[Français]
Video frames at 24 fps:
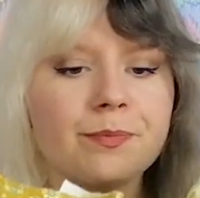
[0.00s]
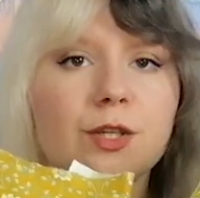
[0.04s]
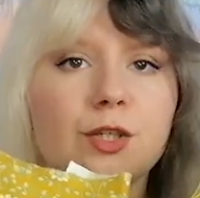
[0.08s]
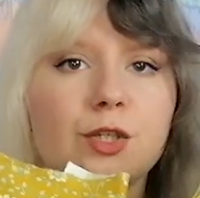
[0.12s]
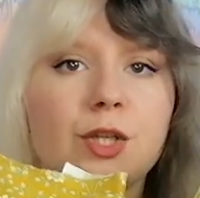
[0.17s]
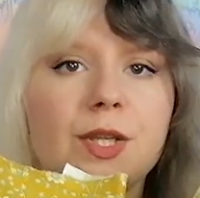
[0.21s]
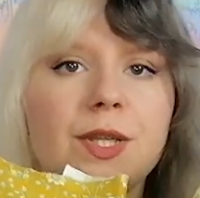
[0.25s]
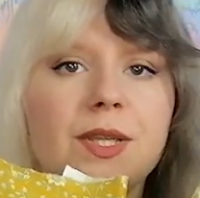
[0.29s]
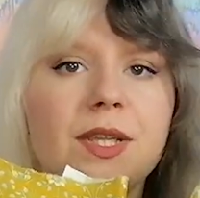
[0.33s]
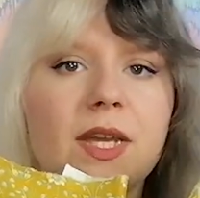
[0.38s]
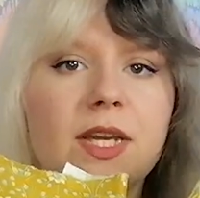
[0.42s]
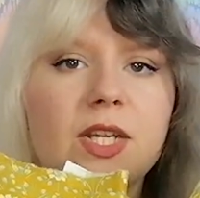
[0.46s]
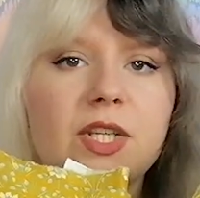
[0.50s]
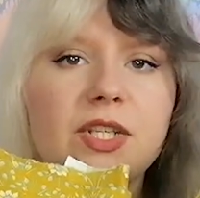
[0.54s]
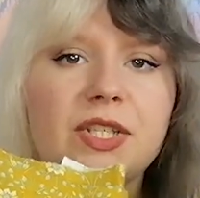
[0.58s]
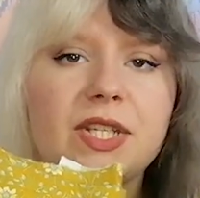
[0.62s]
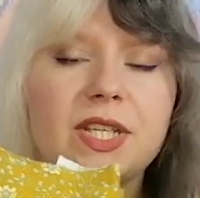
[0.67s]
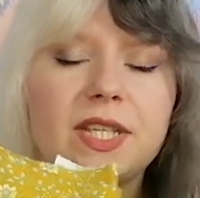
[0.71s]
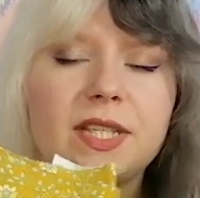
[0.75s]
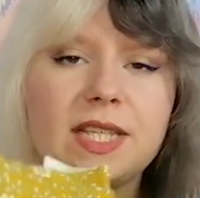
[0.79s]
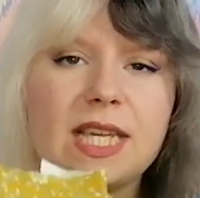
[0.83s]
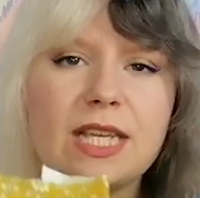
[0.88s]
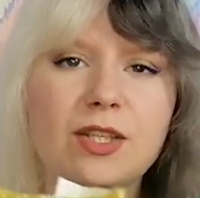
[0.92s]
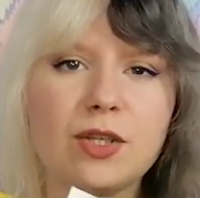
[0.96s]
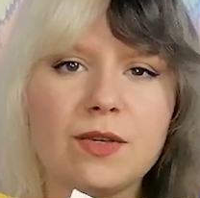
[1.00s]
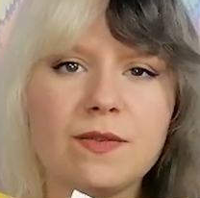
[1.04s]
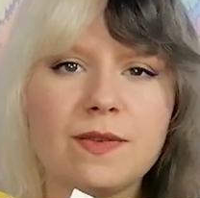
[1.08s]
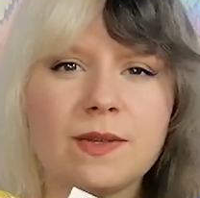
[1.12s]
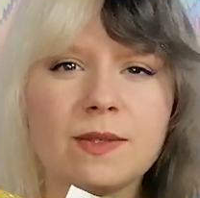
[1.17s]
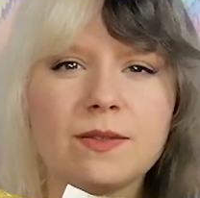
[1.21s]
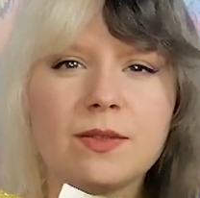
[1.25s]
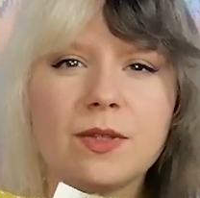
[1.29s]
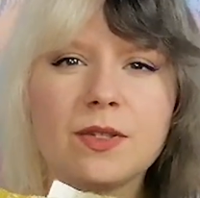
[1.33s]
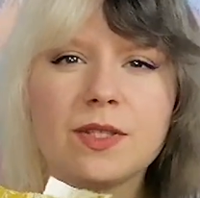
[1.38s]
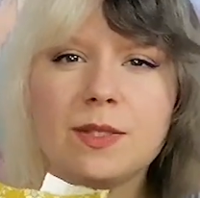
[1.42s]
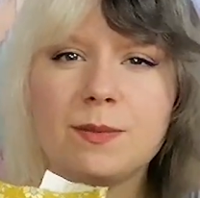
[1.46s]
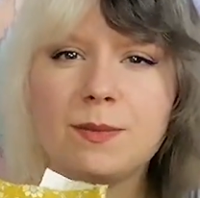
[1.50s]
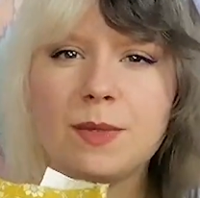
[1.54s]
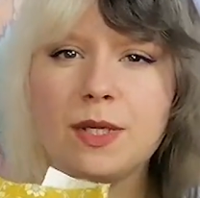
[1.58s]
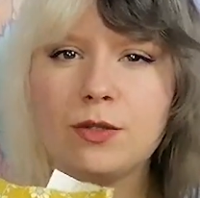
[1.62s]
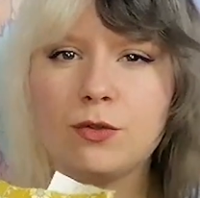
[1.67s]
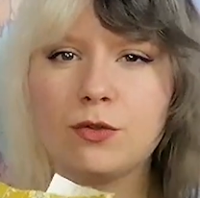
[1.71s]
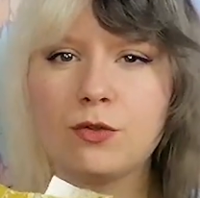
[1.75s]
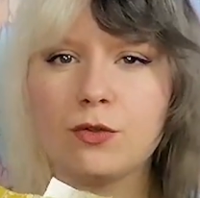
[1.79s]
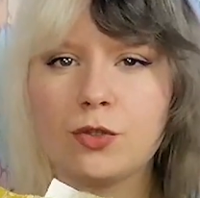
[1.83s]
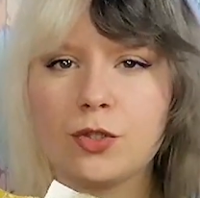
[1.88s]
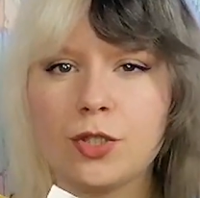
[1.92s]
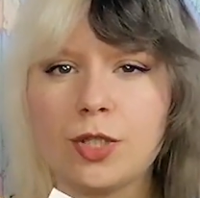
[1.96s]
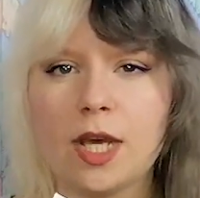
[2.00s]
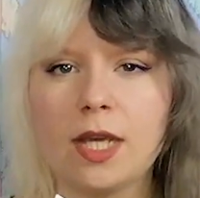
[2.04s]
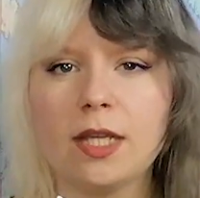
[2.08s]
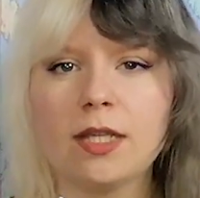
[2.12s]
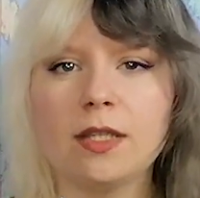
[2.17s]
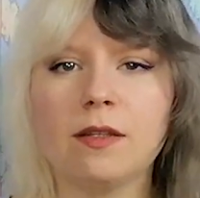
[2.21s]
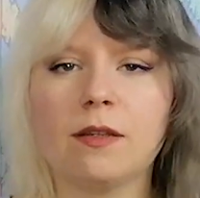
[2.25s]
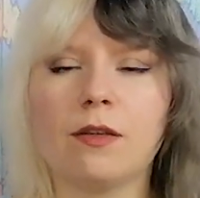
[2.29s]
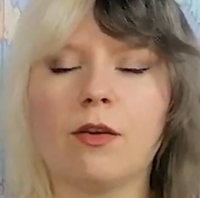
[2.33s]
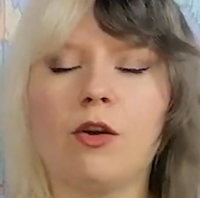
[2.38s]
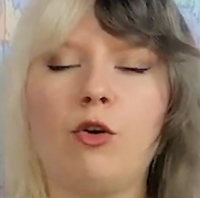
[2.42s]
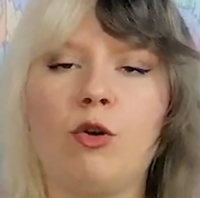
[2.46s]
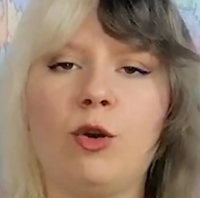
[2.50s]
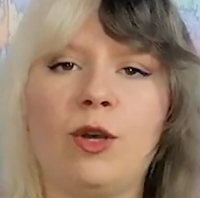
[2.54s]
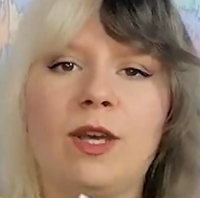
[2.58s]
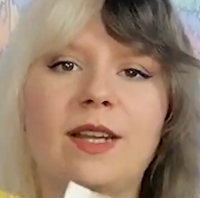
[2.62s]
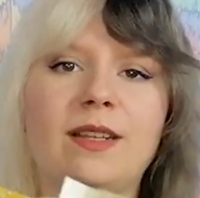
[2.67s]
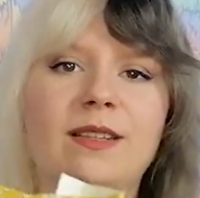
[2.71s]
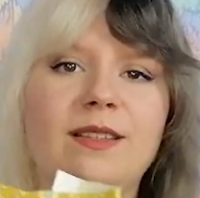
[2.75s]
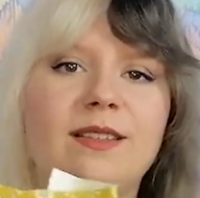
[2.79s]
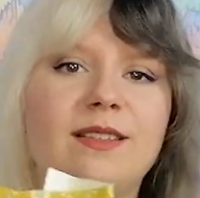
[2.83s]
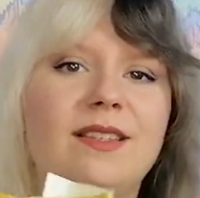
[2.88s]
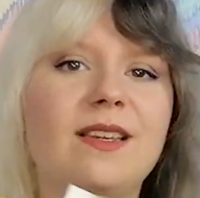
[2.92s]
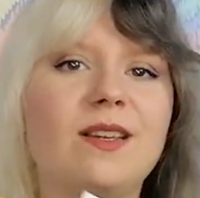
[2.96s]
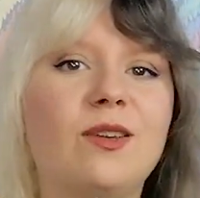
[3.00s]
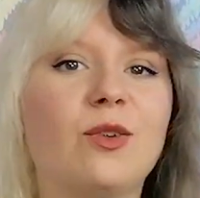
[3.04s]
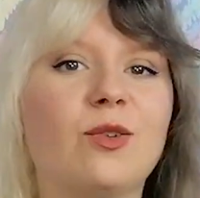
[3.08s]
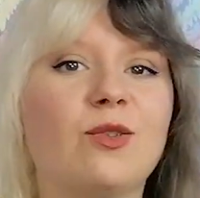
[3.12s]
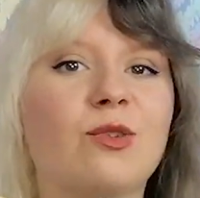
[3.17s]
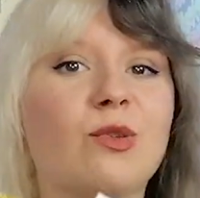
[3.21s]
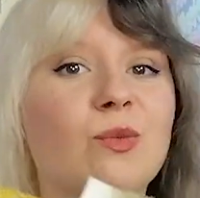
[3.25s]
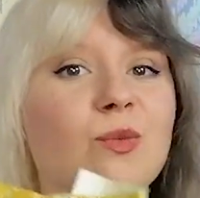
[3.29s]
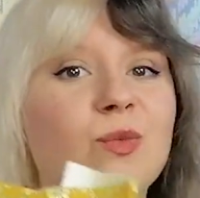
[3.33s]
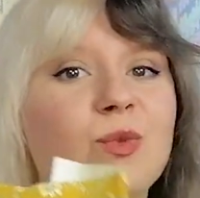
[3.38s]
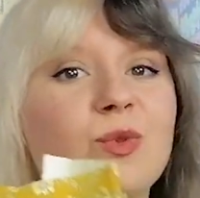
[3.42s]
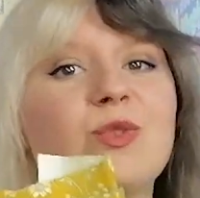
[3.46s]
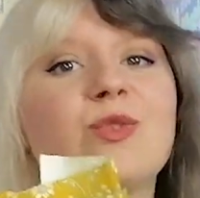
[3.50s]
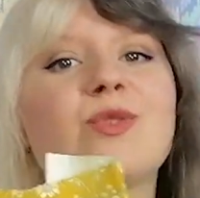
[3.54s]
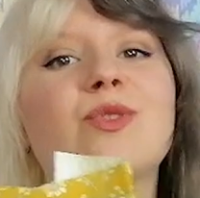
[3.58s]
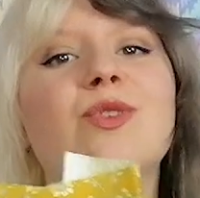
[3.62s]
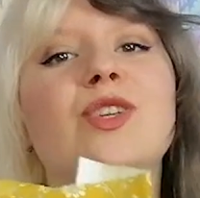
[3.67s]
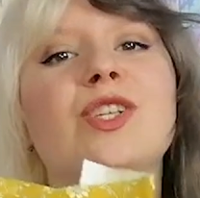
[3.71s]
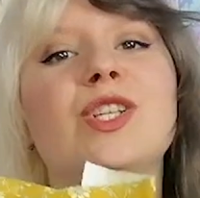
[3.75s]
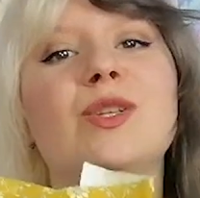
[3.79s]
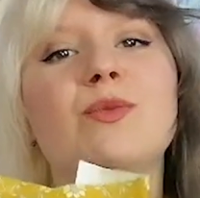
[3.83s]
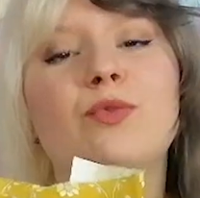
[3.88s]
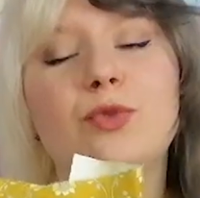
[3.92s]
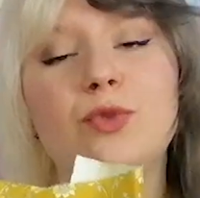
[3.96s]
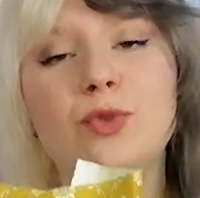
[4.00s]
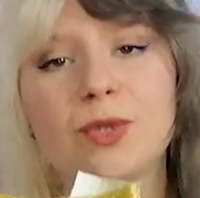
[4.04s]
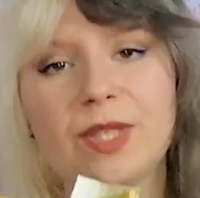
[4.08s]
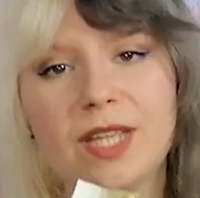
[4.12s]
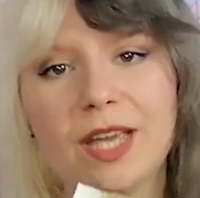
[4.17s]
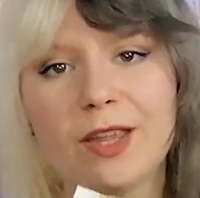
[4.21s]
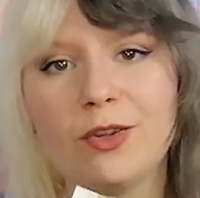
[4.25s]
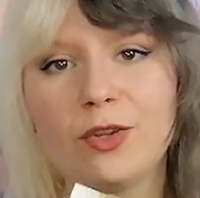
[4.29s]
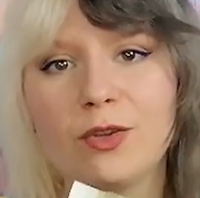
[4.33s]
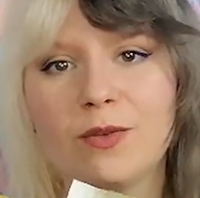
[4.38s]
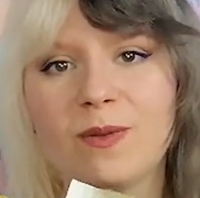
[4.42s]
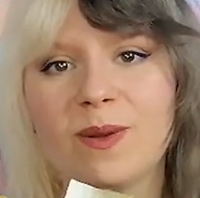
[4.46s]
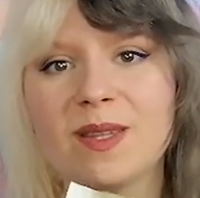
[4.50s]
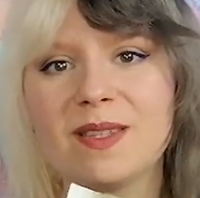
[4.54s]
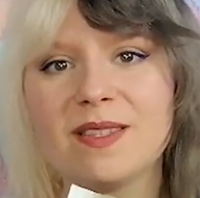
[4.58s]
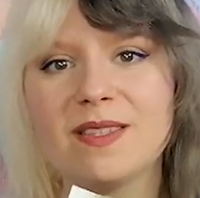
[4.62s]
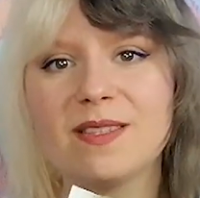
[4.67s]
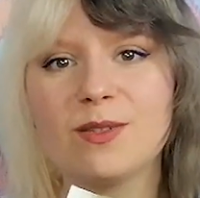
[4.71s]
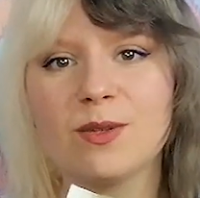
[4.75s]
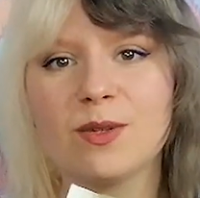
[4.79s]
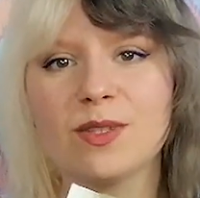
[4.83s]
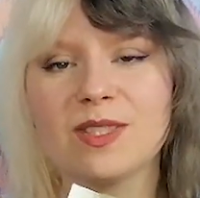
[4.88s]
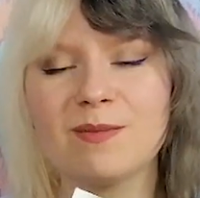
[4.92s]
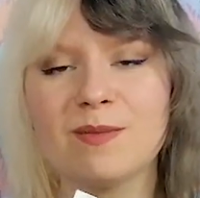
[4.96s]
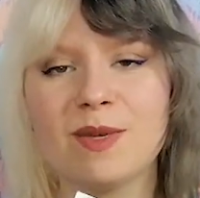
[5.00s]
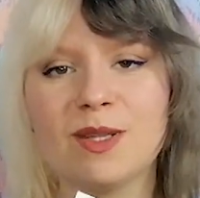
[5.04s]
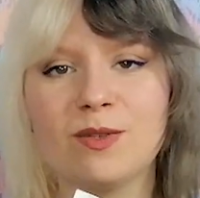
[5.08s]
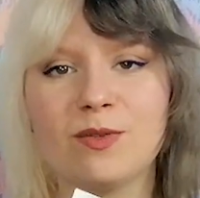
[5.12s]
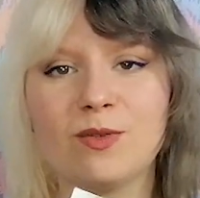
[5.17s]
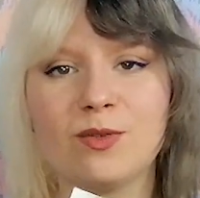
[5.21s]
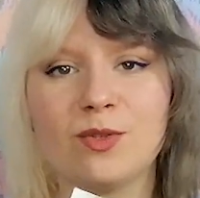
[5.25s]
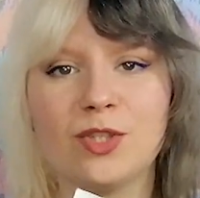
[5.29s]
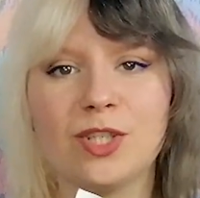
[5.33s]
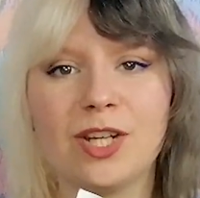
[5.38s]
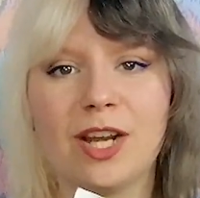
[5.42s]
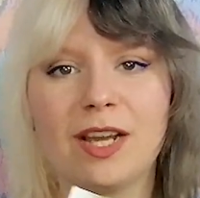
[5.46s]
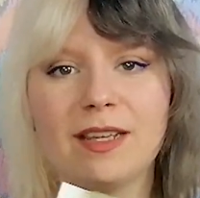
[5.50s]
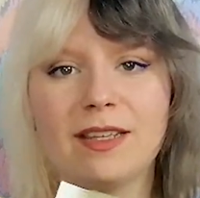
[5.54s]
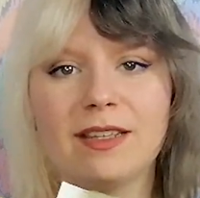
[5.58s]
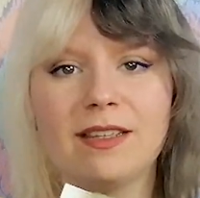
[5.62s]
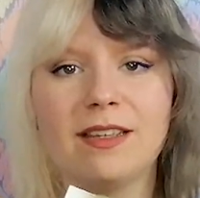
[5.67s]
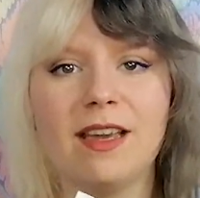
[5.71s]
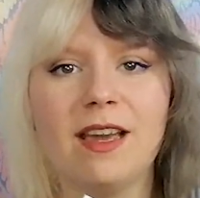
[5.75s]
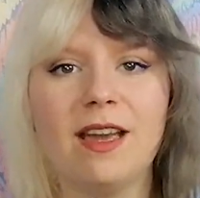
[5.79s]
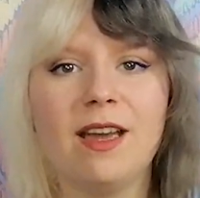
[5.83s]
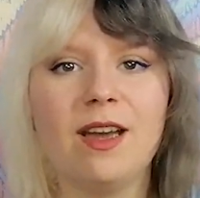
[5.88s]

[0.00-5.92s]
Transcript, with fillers: J'en ai acheté 80 cm de chaque. En réalité, quand on mesure, j'ai plutôt 90 cm de chaque.